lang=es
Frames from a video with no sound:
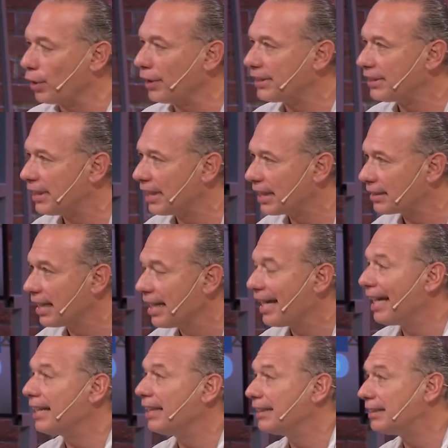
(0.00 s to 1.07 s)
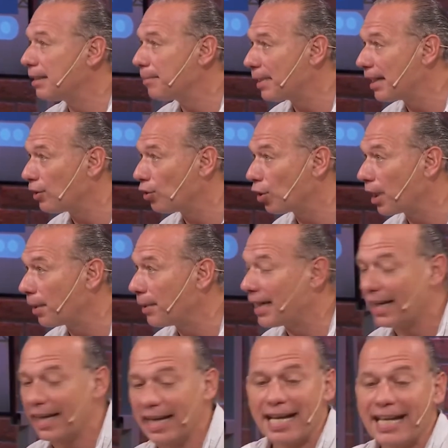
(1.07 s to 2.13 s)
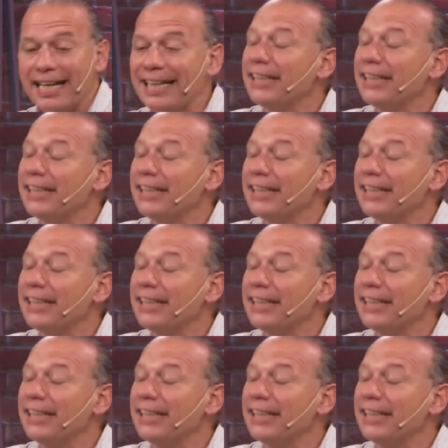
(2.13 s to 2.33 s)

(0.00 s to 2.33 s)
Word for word: policías en diciembre del año que viene.